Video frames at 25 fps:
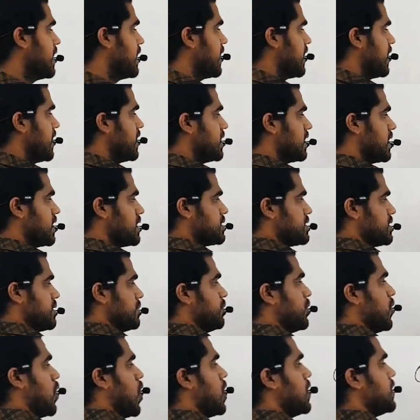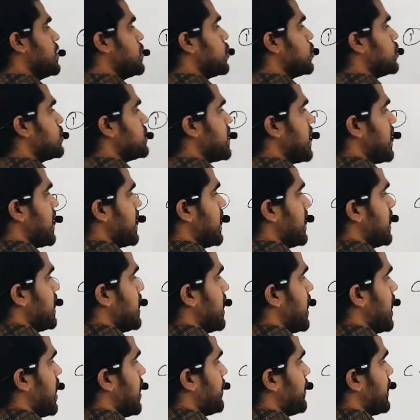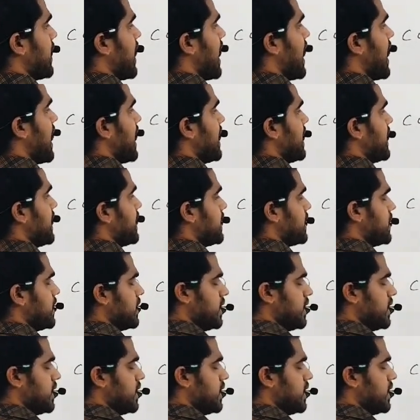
करंट का सिंबल जो होता है हम आए